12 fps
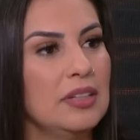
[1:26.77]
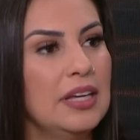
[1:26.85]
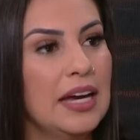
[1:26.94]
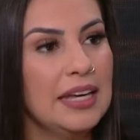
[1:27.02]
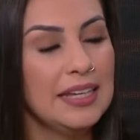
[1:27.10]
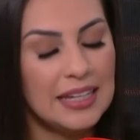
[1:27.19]
E
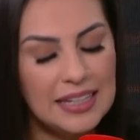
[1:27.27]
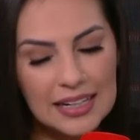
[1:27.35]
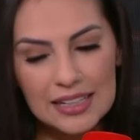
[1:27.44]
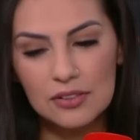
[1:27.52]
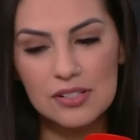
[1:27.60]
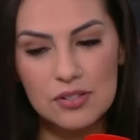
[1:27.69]
aí e
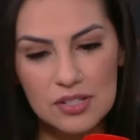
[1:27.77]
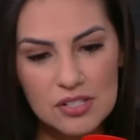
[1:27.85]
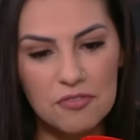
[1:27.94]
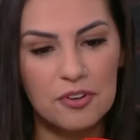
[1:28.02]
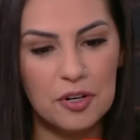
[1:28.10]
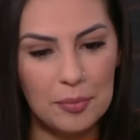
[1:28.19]
aquilo as coisas
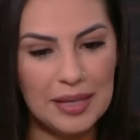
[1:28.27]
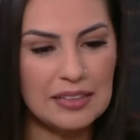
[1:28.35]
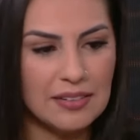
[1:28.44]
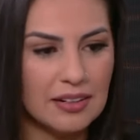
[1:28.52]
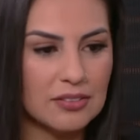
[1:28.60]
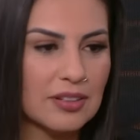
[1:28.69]
só foram
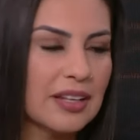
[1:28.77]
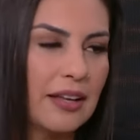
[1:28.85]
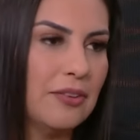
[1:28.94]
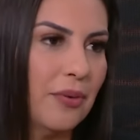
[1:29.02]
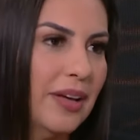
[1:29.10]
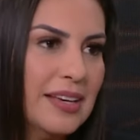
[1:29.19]
aumentando.
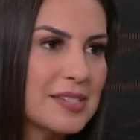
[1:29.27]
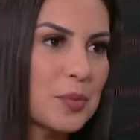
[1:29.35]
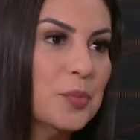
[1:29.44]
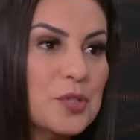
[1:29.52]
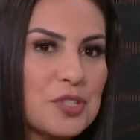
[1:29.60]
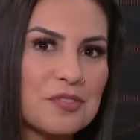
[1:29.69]
Claro, não é esse o
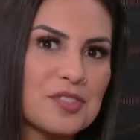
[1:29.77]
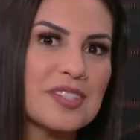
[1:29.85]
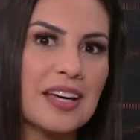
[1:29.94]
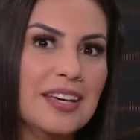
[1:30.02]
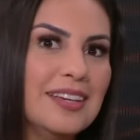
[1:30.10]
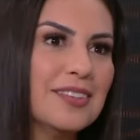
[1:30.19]
motivo de
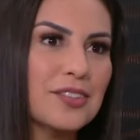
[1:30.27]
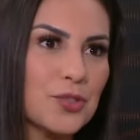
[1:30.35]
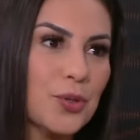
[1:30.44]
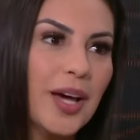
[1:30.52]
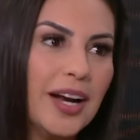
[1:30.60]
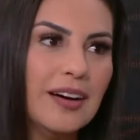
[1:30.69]
sair
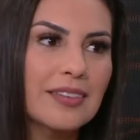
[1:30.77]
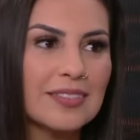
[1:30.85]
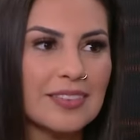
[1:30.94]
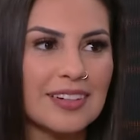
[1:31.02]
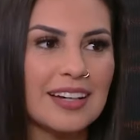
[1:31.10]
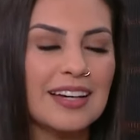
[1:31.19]

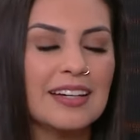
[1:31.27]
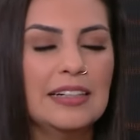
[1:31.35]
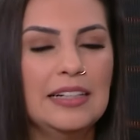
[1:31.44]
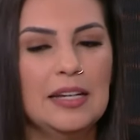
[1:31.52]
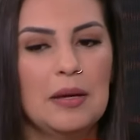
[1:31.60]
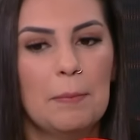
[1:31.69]
chorando, né?
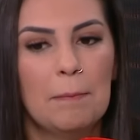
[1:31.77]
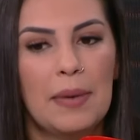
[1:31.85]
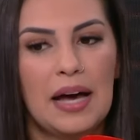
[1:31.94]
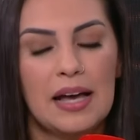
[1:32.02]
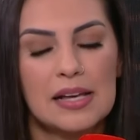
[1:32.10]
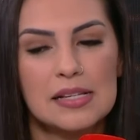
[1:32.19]

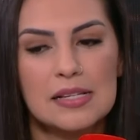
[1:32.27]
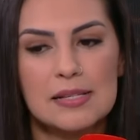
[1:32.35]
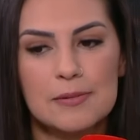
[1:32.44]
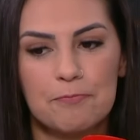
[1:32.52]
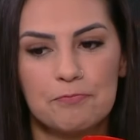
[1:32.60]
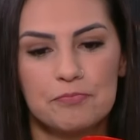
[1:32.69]

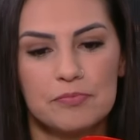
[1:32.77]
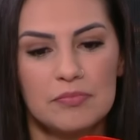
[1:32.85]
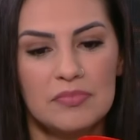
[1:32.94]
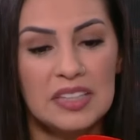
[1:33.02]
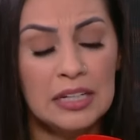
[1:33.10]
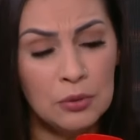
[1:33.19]
Mas
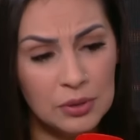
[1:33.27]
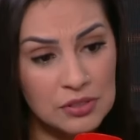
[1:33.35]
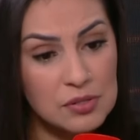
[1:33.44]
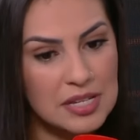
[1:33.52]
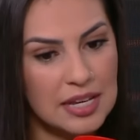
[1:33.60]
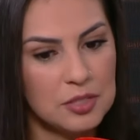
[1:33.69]
quando
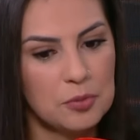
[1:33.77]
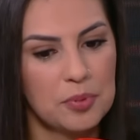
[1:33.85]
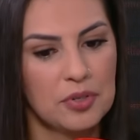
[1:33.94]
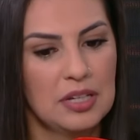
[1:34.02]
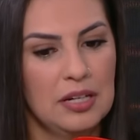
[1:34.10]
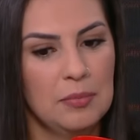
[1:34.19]
eu saí do
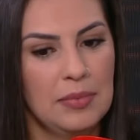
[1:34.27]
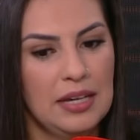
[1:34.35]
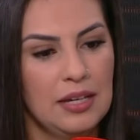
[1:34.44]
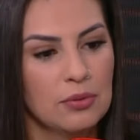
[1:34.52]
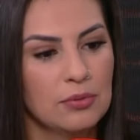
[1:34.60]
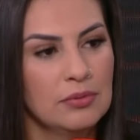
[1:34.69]
programa,
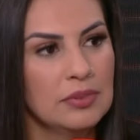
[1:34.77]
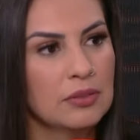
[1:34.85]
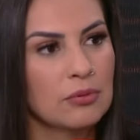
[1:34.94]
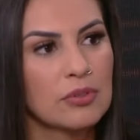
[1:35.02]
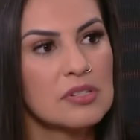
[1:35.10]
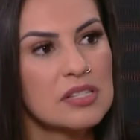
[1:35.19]
eu
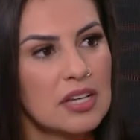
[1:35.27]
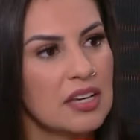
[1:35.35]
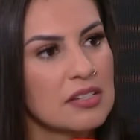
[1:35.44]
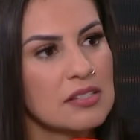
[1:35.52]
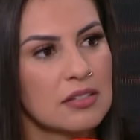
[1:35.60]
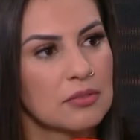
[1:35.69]
não
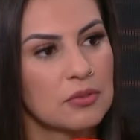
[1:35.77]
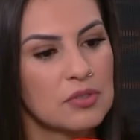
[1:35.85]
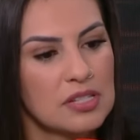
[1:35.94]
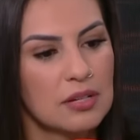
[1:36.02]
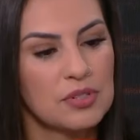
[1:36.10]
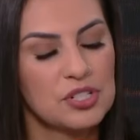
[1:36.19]
gostei, assim, eu não
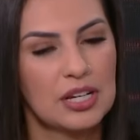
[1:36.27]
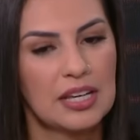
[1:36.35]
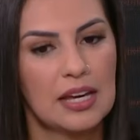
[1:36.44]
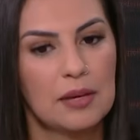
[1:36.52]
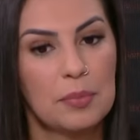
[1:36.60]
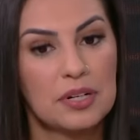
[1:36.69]
gostei. Eu achei
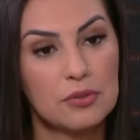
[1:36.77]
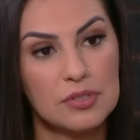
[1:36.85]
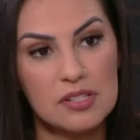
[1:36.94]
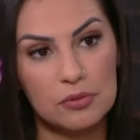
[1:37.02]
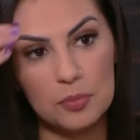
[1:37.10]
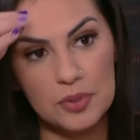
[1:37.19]
que a
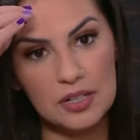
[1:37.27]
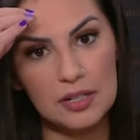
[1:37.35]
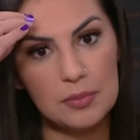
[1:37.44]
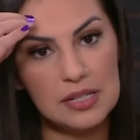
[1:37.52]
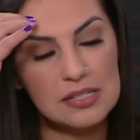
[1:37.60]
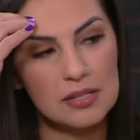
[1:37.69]
repercussão do
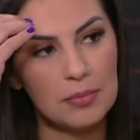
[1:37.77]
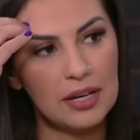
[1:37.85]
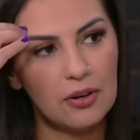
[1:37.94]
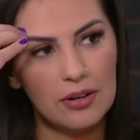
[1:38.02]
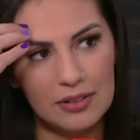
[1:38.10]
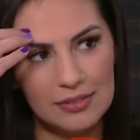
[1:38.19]
programa ia ser maior.